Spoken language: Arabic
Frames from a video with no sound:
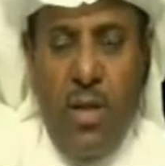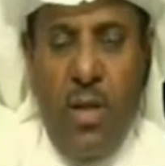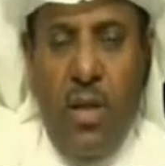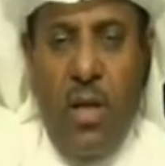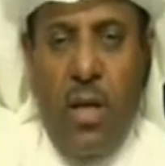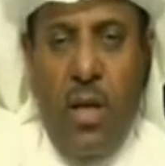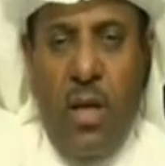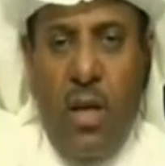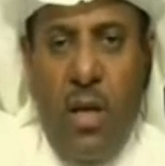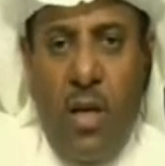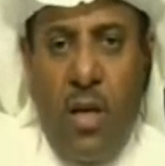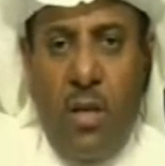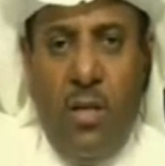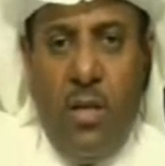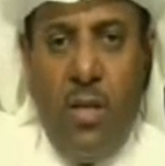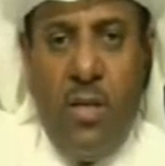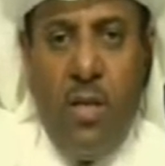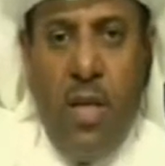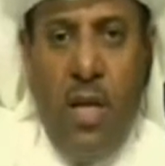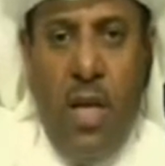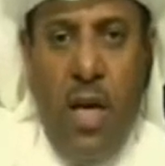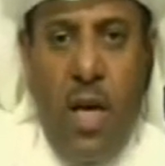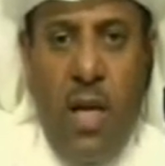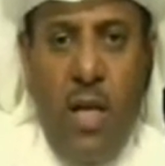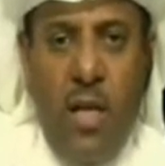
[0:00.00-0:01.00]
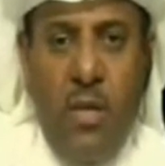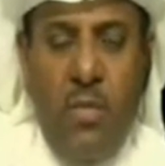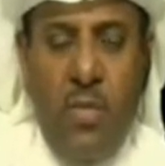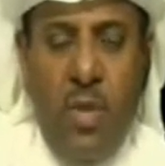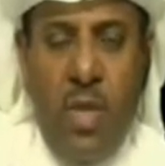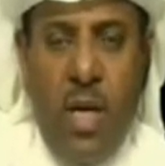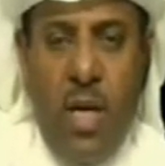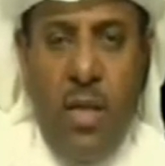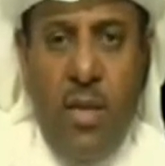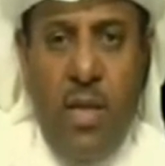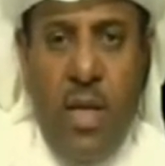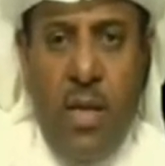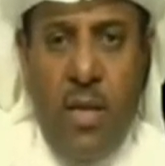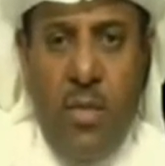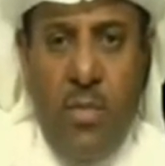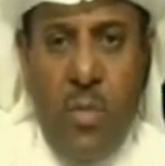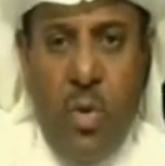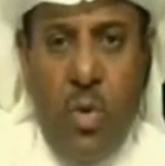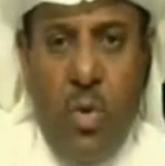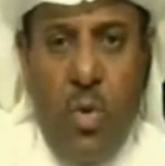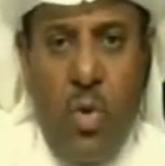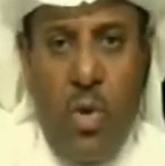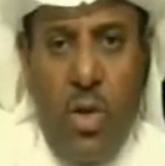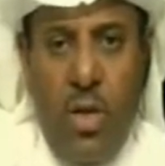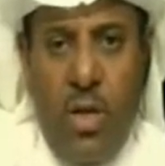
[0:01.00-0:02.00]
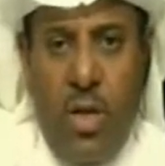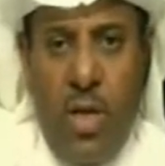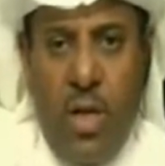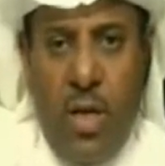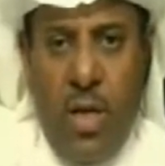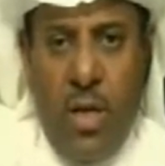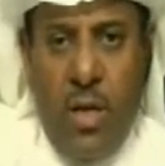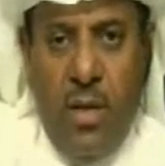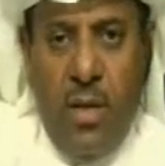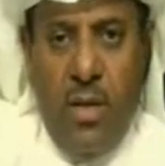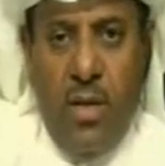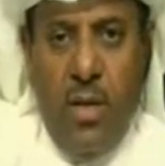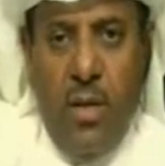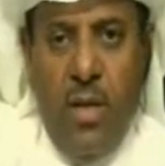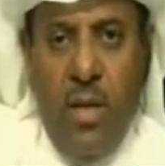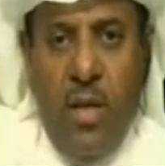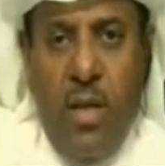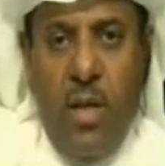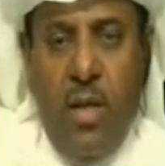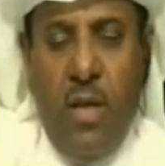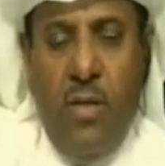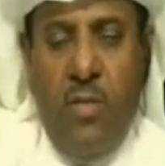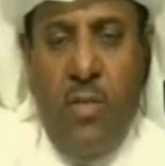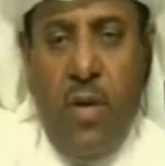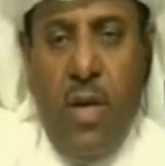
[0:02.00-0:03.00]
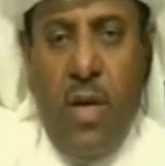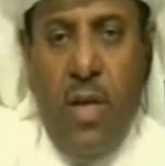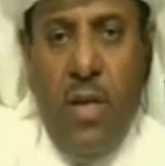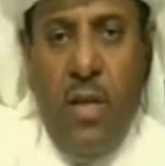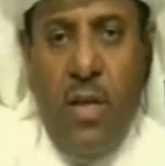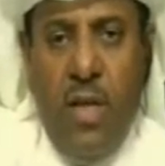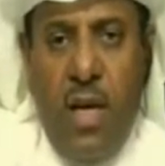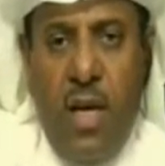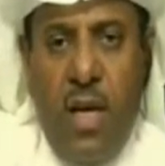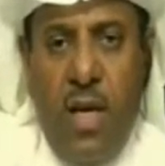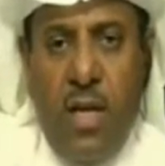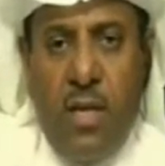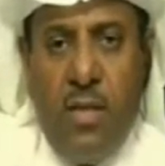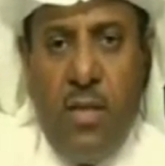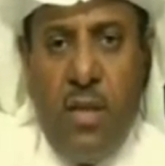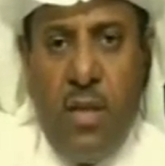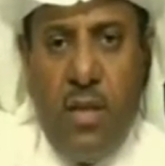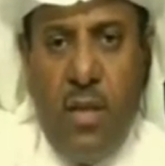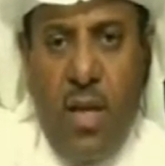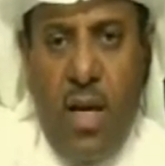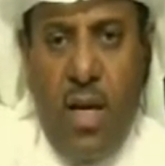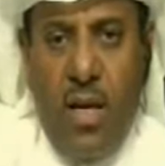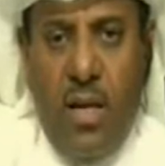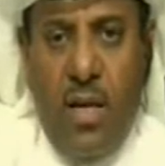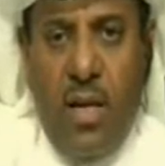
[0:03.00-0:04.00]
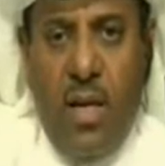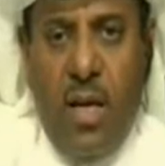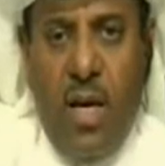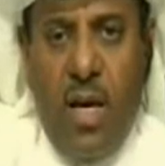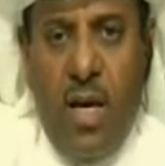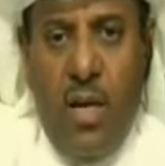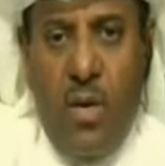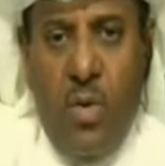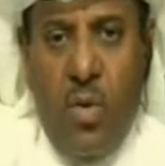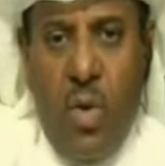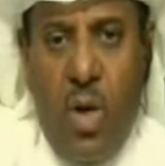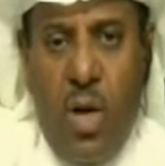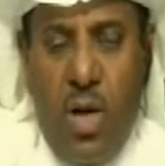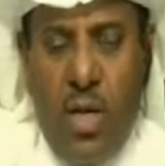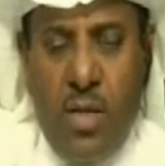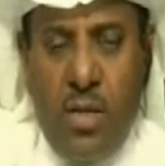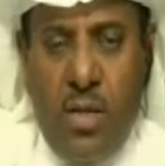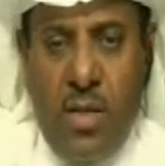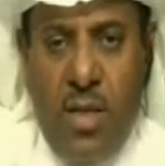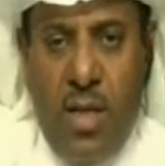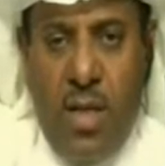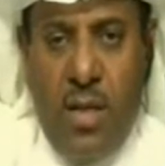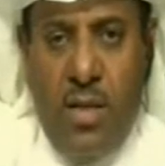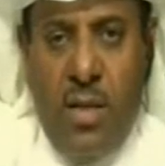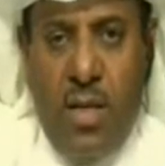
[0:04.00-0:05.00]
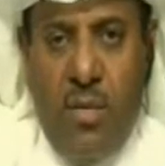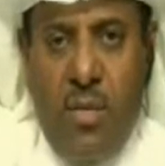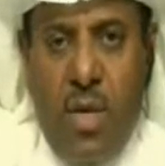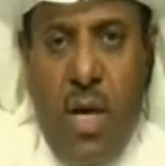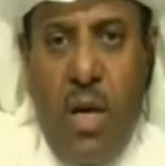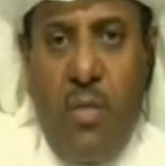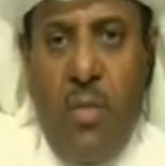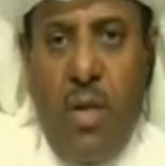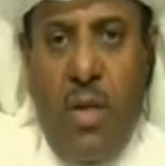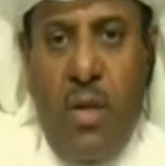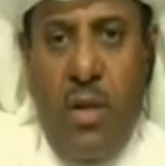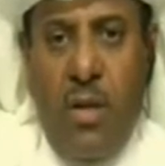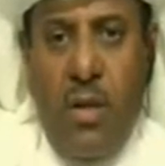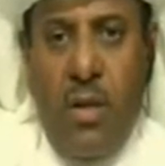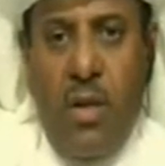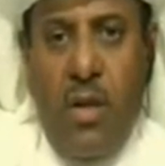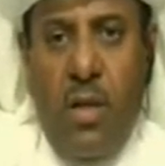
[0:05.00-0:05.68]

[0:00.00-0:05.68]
آه، تصلها الإمدادات من كل ناحية فإذا استطعنا أن نحاصرها تماما